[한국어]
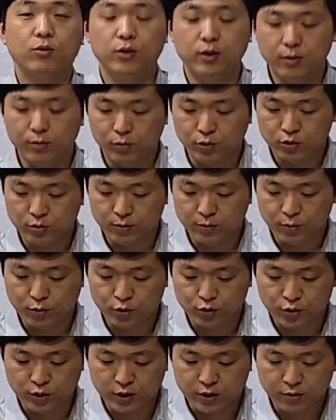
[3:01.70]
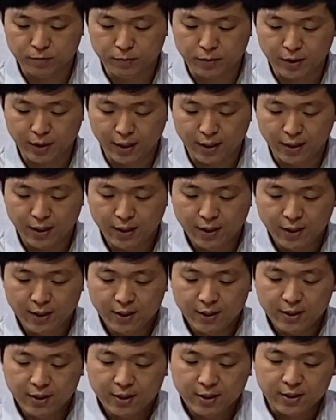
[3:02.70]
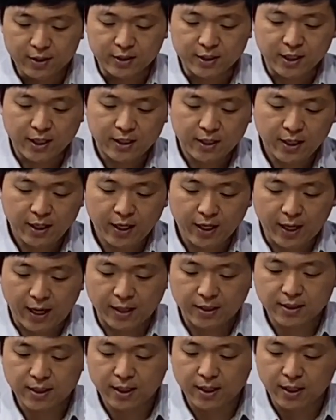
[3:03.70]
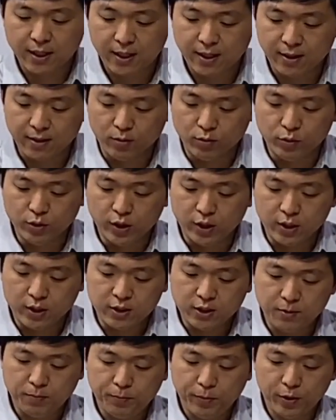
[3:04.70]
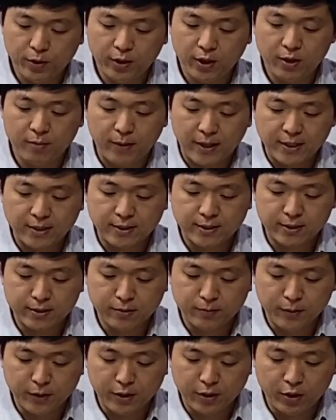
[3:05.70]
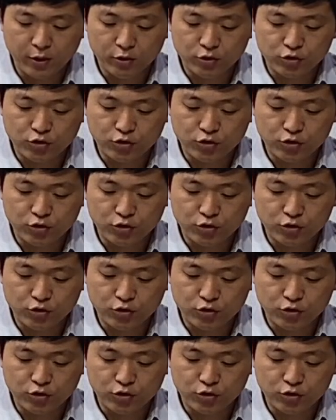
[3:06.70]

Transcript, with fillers: 있는 모습을 볼 수 있습니다. 그 찬양의 가사가 오늘 시편의 말씀인데요.